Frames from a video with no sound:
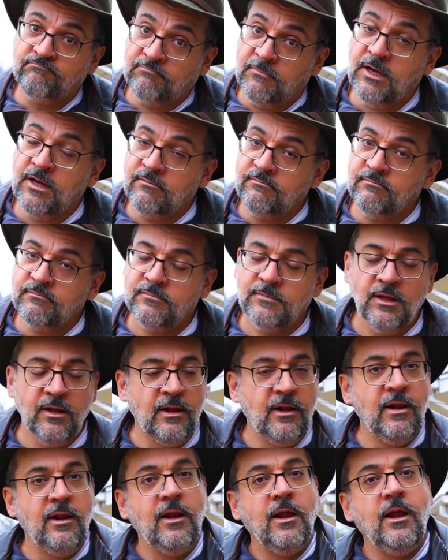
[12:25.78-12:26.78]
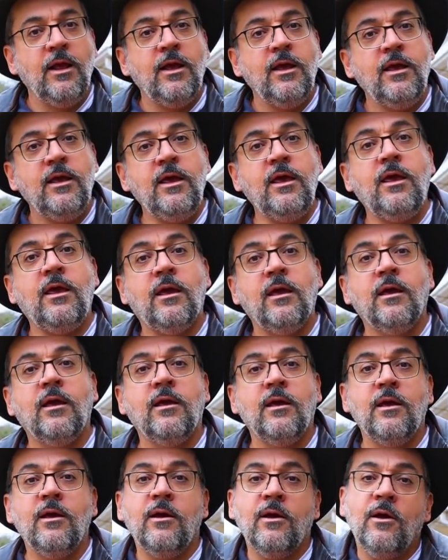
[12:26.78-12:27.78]
né? E
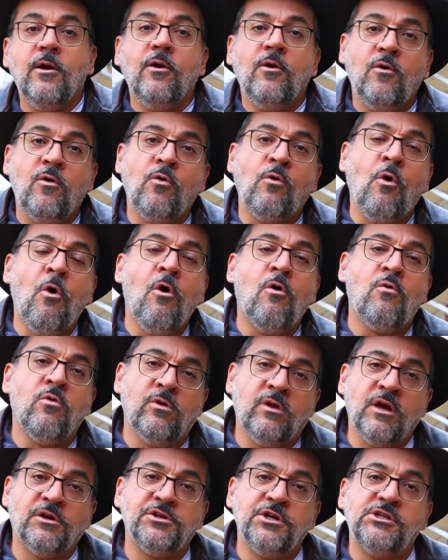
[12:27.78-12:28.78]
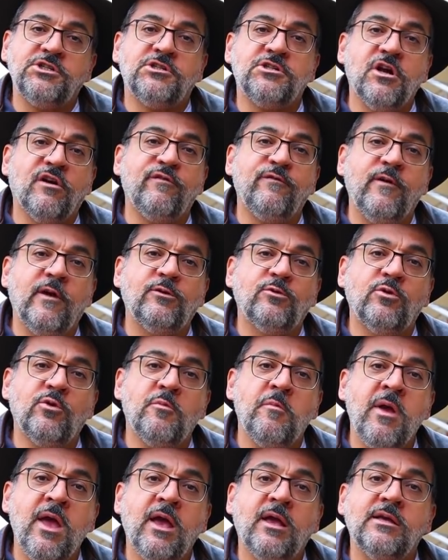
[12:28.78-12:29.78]
com o que a gente tinha feito
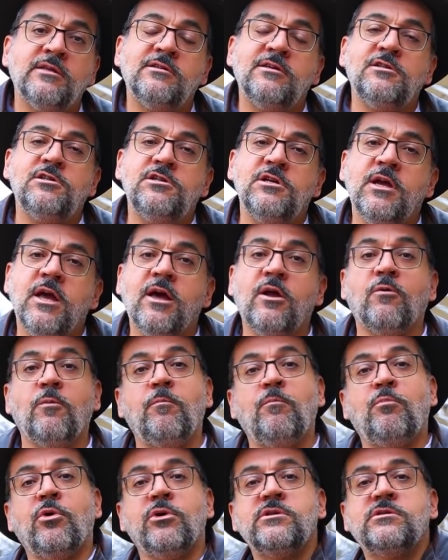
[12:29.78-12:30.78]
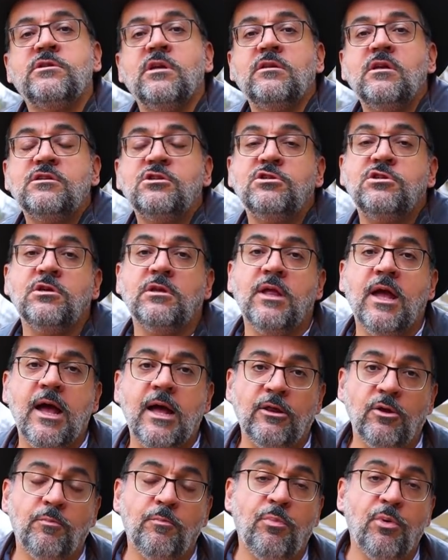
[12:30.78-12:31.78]
no MEC, esse dinheiro pôde ser
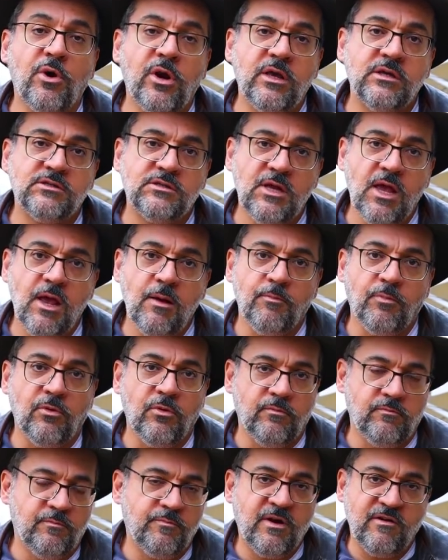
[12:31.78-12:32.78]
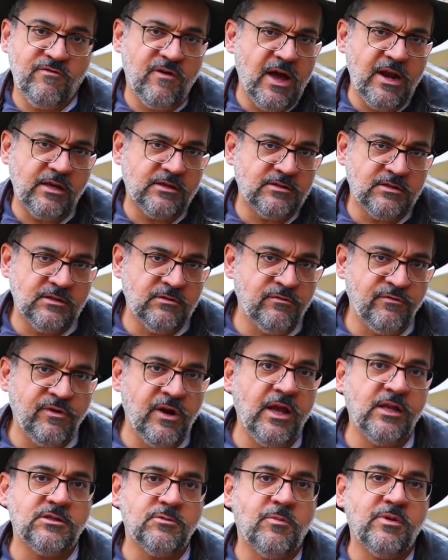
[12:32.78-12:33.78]
destinado, por exemplo, para várias
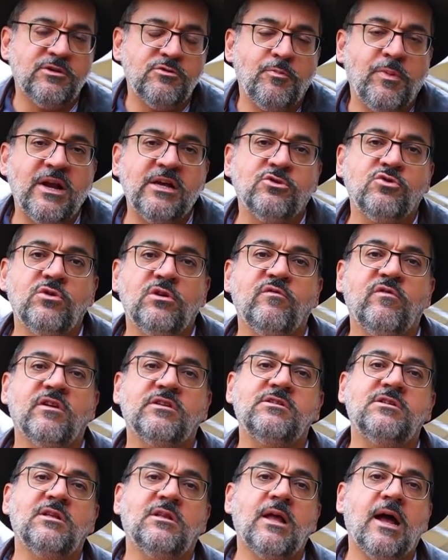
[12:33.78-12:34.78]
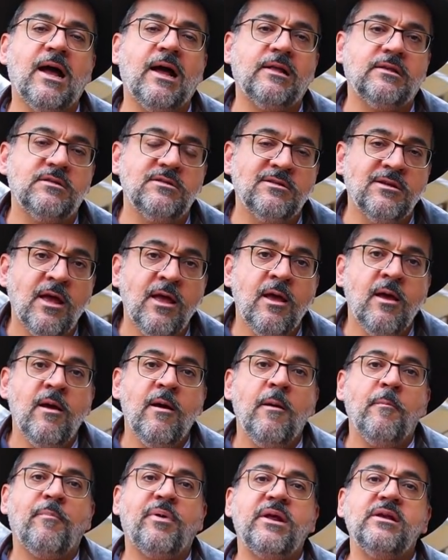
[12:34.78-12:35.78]
frentes, mas para as universidades,
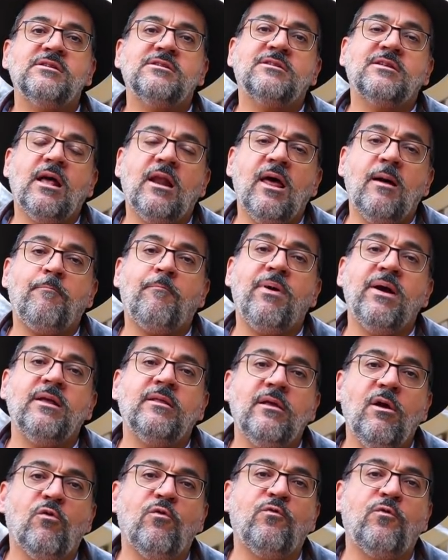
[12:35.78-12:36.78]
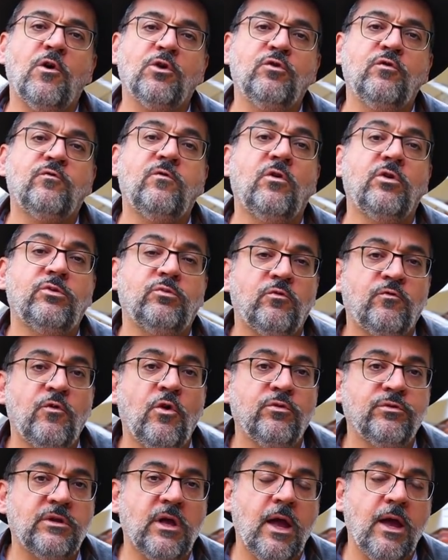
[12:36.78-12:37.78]
para instalar painel
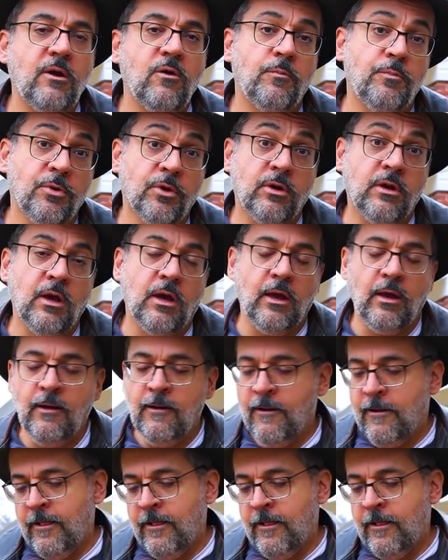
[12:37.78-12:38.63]
fotovoltaico. Por quê?